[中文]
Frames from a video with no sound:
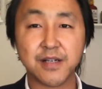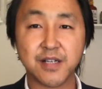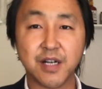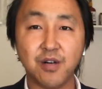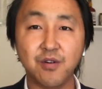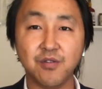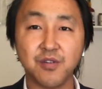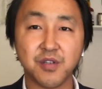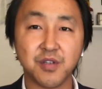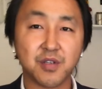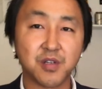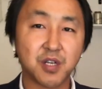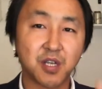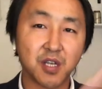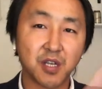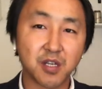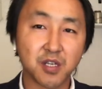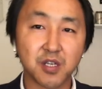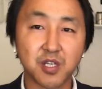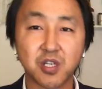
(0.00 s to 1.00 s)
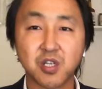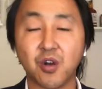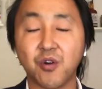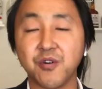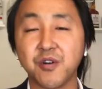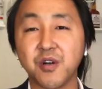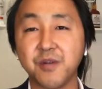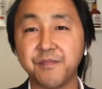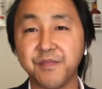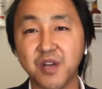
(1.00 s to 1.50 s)
然后给你找
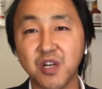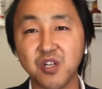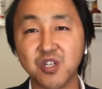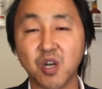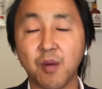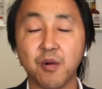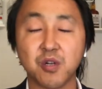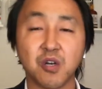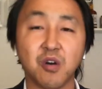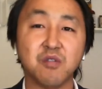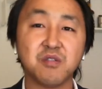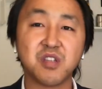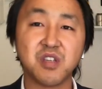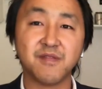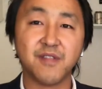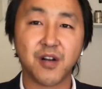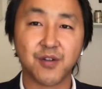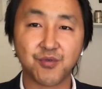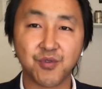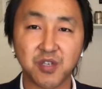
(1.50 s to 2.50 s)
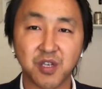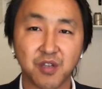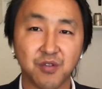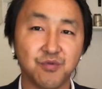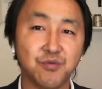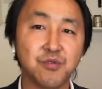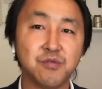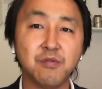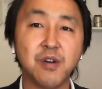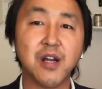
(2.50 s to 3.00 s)
一个别人找不着的地方去隐
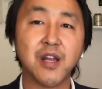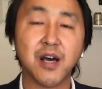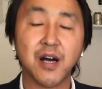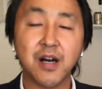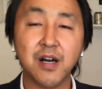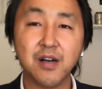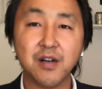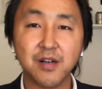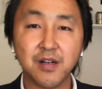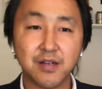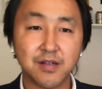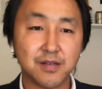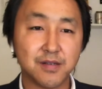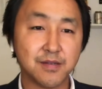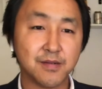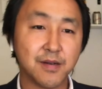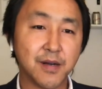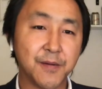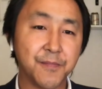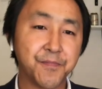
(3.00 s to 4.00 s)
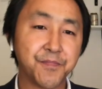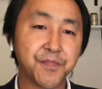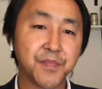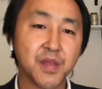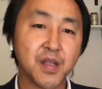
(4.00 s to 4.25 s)
居算了，是吧？